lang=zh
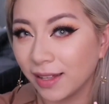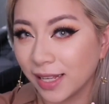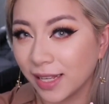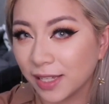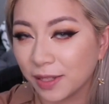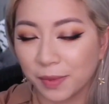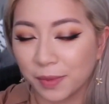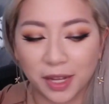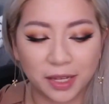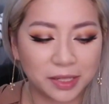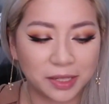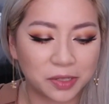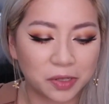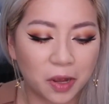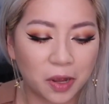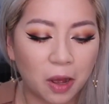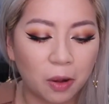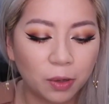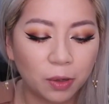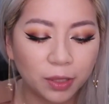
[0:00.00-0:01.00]
它长什么样子
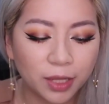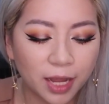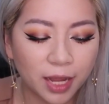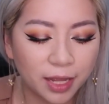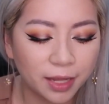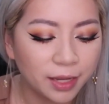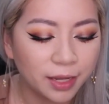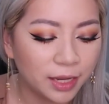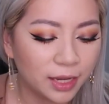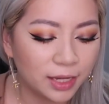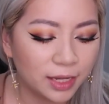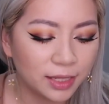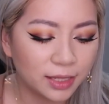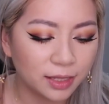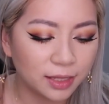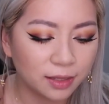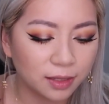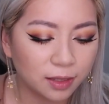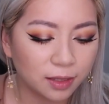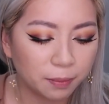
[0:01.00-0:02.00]
就好了。但
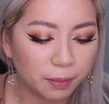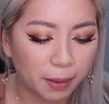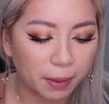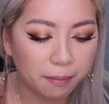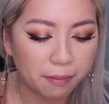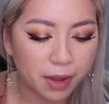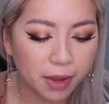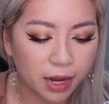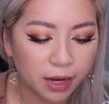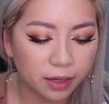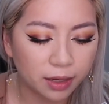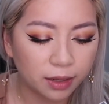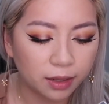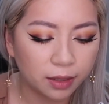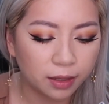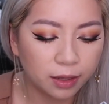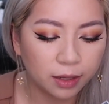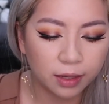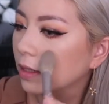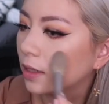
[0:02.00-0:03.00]
这真的蛮美的。
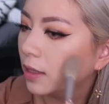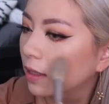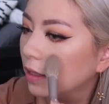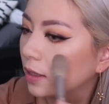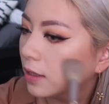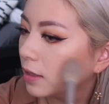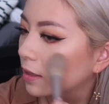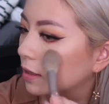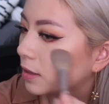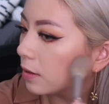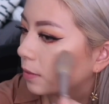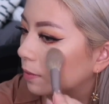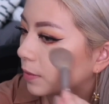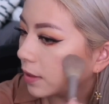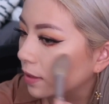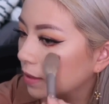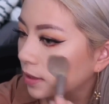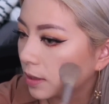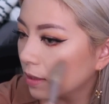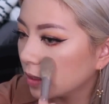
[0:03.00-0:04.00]
这种比
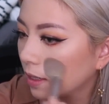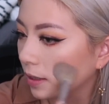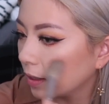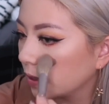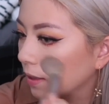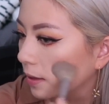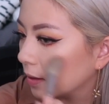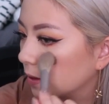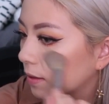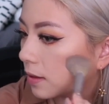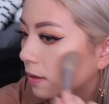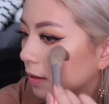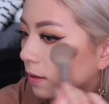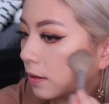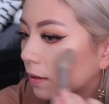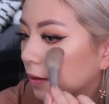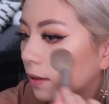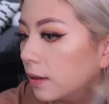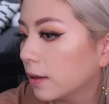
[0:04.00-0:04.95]
较自然的颜色，